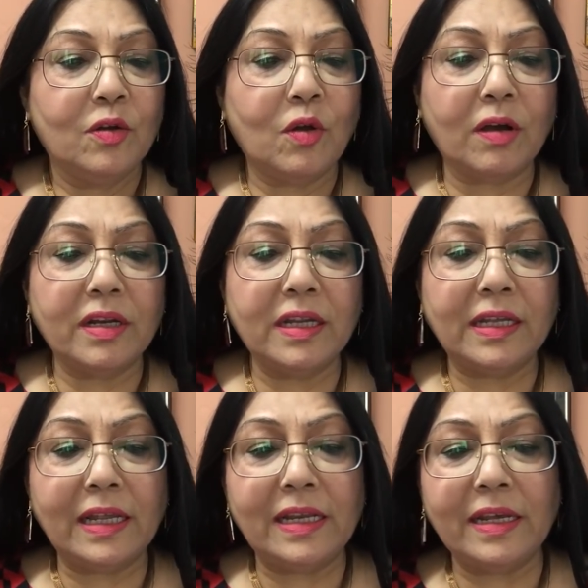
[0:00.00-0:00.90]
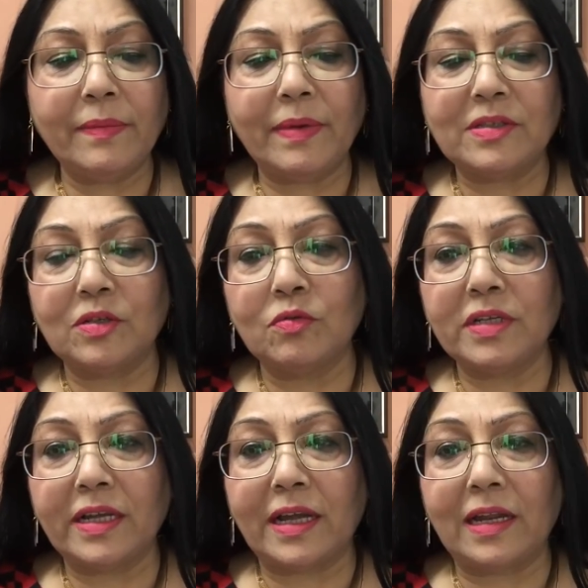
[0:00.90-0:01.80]
नौकरी के लिए मैं
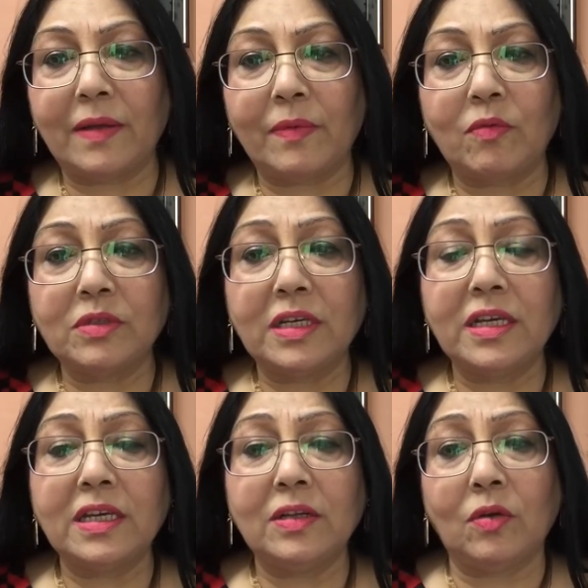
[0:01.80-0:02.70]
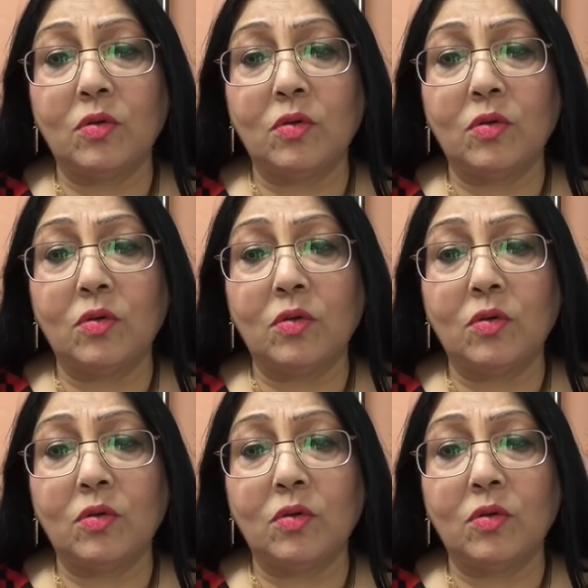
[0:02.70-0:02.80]
ज़रूर ये कहना पाऊंगी कि